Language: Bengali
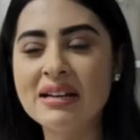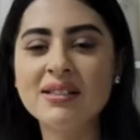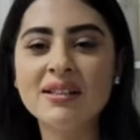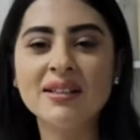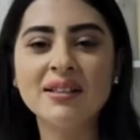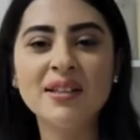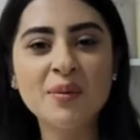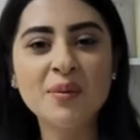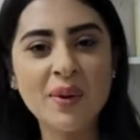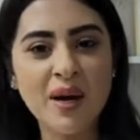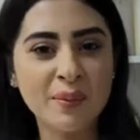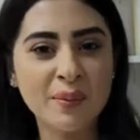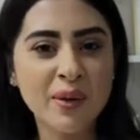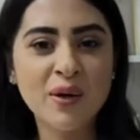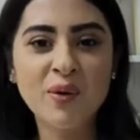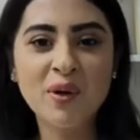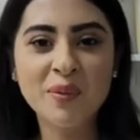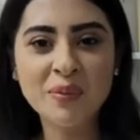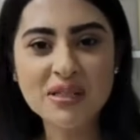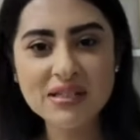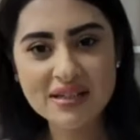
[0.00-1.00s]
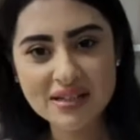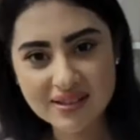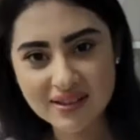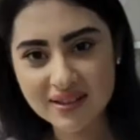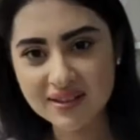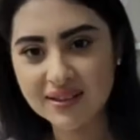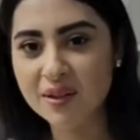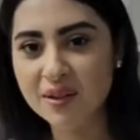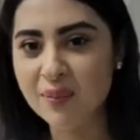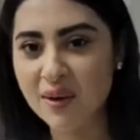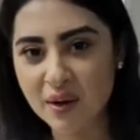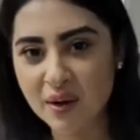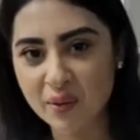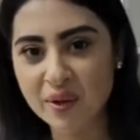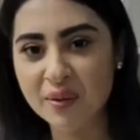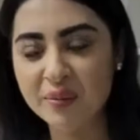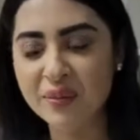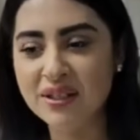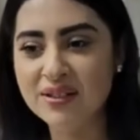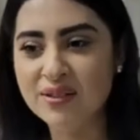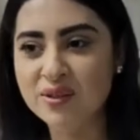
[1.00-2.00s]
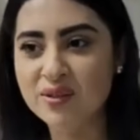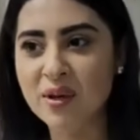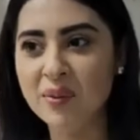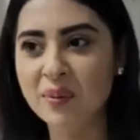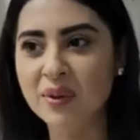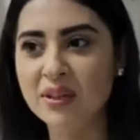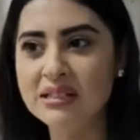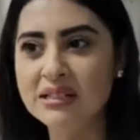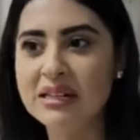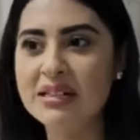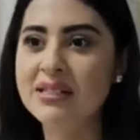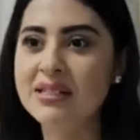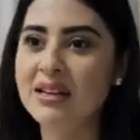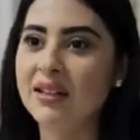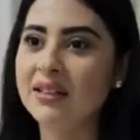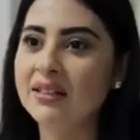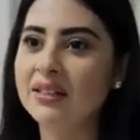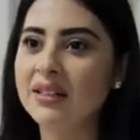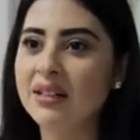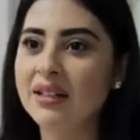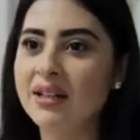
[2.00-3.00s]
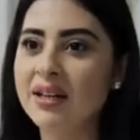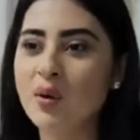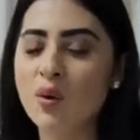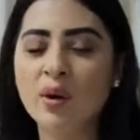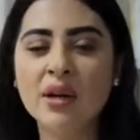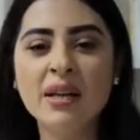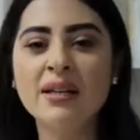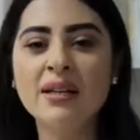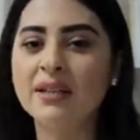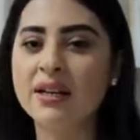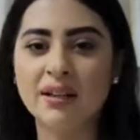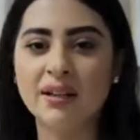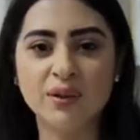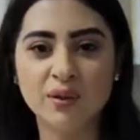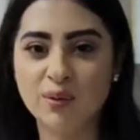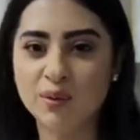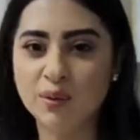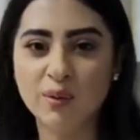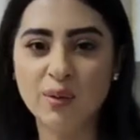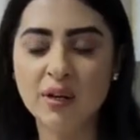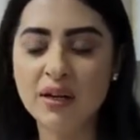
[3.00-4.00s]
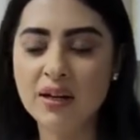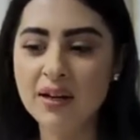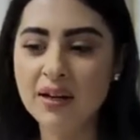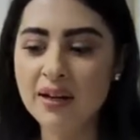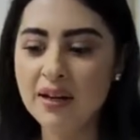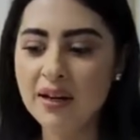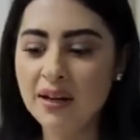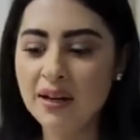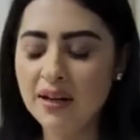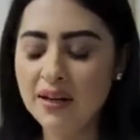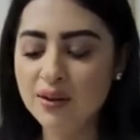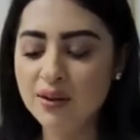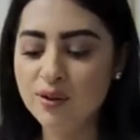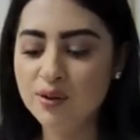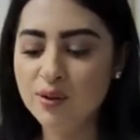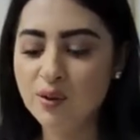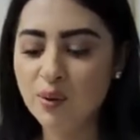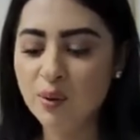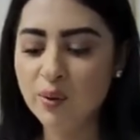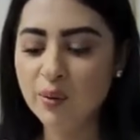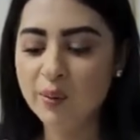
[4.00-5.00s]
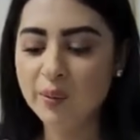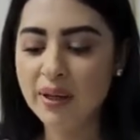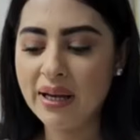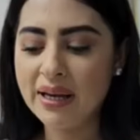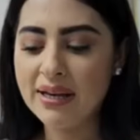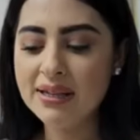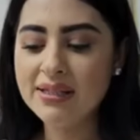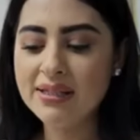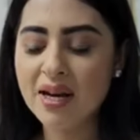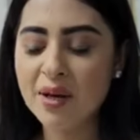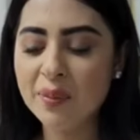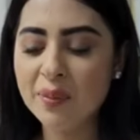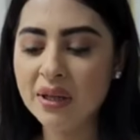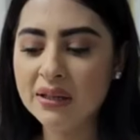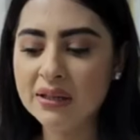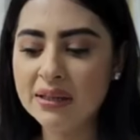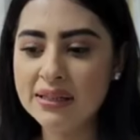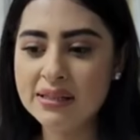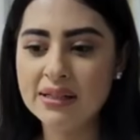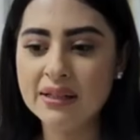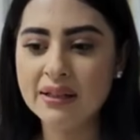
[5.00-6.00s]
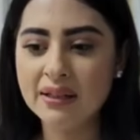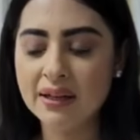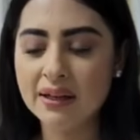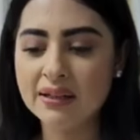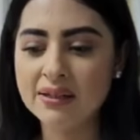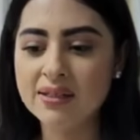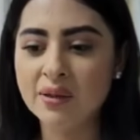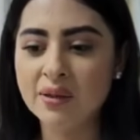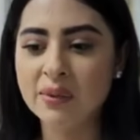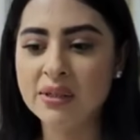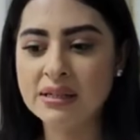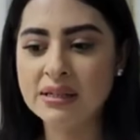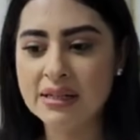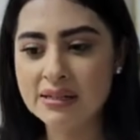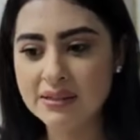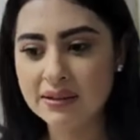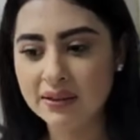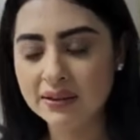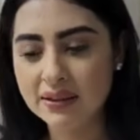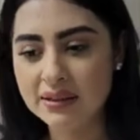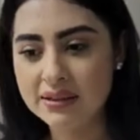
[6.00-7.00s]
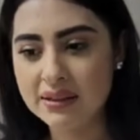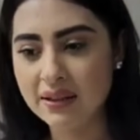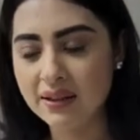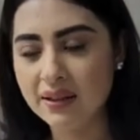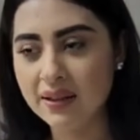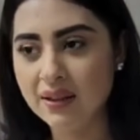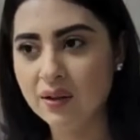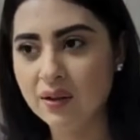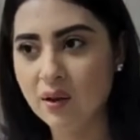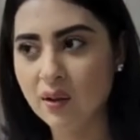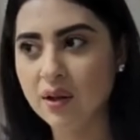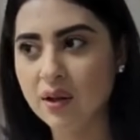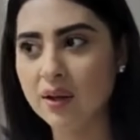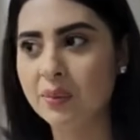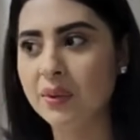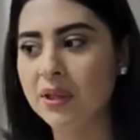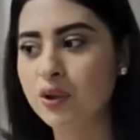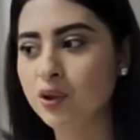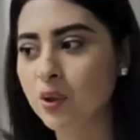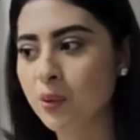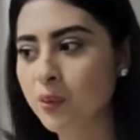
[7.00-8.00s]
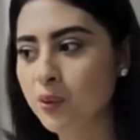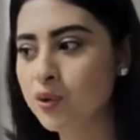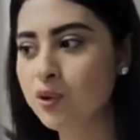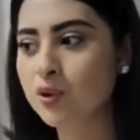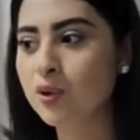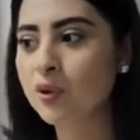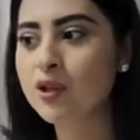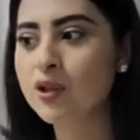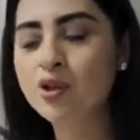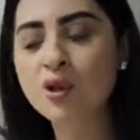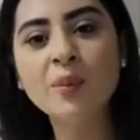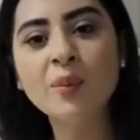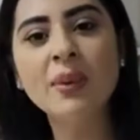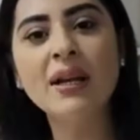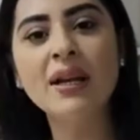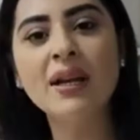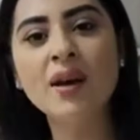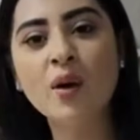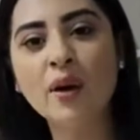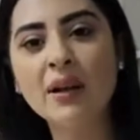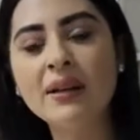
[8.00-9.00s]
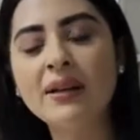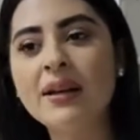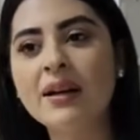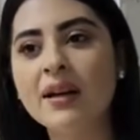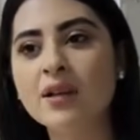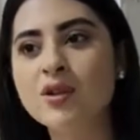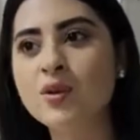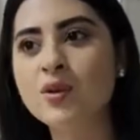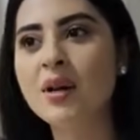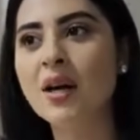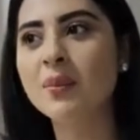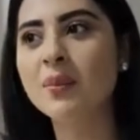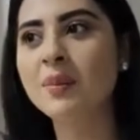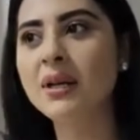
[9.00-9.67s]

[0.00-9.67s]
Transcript: আবার কিসের নাকি অডিও ফাঁস হয়েছে না সেখানে একজনের কথা একতরফা এডিট করা অপর পাশে কে কি বলছে সে ব্যাপারে কিছুই বোঝা যাচ্ছে না